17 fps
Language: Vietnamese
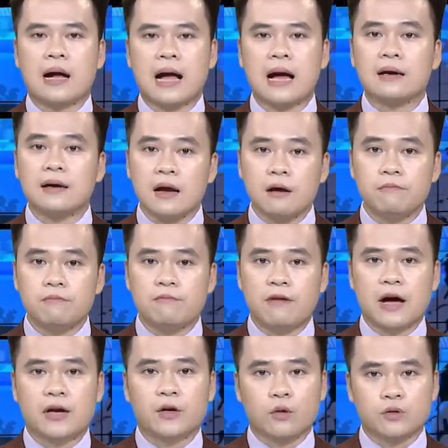các lớp
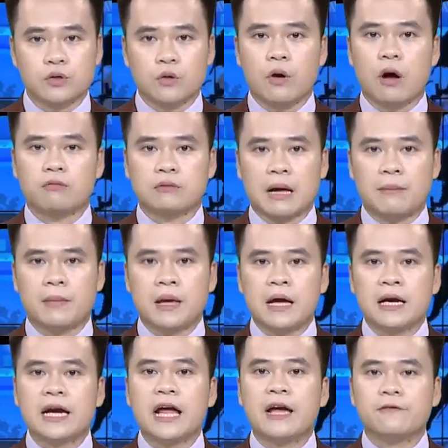và đồ dùng học tập
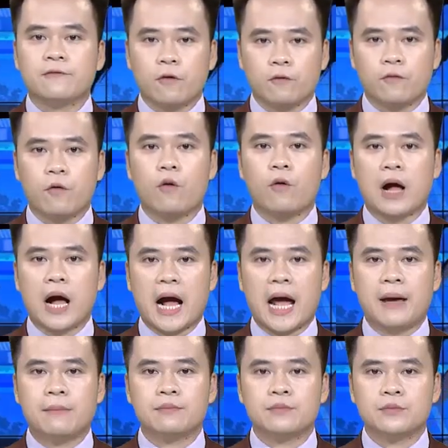để phục vụ các
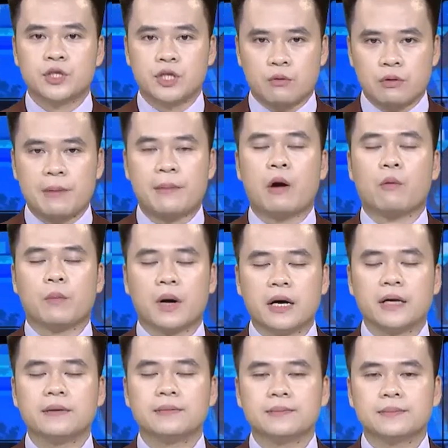em trong năm học
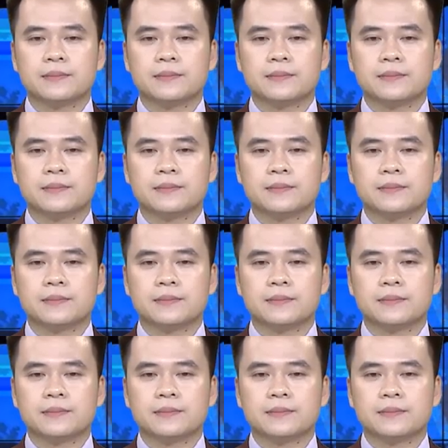mới.